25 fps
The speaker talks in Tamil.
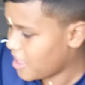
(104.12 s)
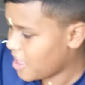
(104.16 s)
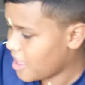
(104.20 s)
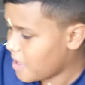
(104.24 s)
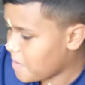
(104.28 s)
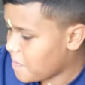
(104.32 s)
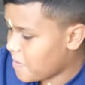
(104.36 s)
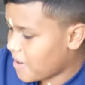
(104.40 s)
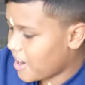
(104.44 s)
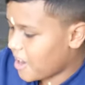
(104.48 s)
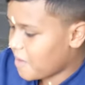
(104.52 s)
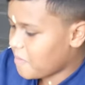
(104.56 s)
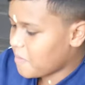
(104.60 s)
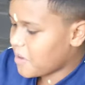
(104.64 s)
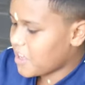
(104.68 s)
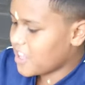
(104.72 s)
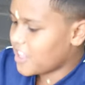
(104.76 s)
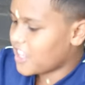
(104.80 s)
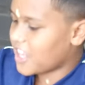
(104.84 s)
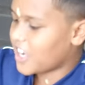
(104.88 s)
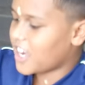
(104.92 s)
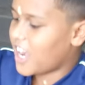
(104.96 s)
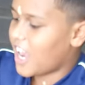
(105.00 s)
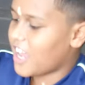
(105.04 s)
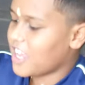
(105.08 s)
இப்போ நம்ம
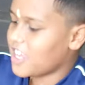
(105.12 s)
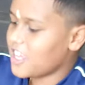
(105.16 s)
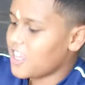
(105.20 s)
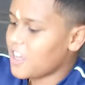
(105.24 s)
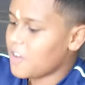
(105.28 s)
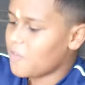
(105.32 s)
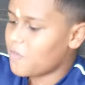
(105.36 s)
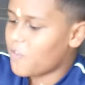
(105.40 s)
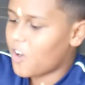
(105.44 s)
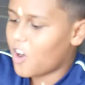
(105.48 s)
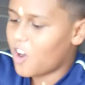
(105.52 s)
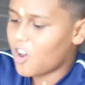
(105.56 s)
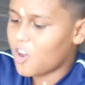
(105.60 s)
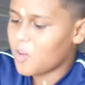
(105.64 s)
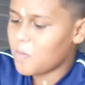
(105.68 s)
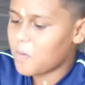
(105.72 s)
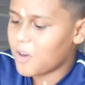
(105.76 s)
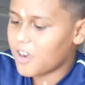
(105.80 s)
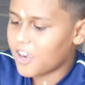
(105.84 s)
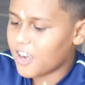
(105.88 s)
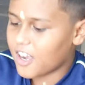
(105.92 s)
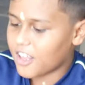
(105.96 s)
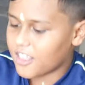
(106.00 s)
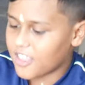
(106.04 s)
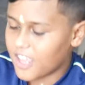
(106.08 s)
இந்த கையை ஃபாலோ
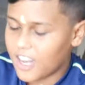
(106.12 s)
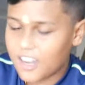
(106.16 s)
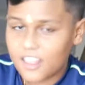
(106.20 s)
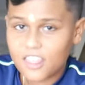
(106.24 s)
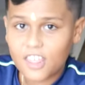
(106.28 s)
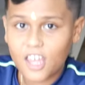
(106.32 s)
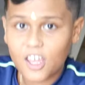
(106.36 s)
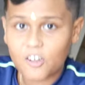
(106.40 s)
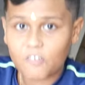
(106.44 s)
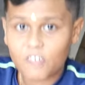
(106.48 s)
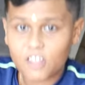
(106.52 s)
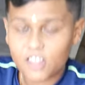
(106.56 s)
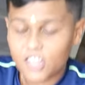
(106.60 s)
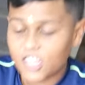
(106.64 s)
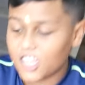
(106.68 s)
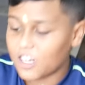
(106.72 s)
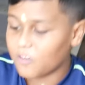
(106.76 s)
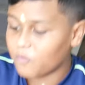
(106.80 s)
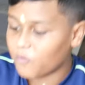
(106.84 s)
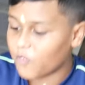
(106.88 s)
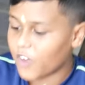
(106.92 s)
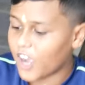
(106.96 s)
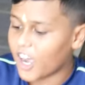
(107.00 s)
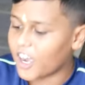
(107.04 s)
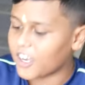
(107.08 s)
பண்ணுற சென்சார் வந்து
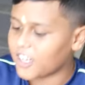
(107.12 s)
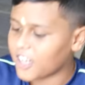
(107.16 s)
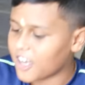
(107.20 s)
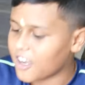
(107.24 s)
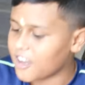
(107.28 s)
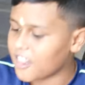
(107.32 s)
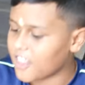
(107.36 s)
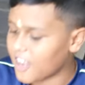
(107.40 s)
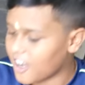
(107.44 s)
இன்ஃப்ராக்டட்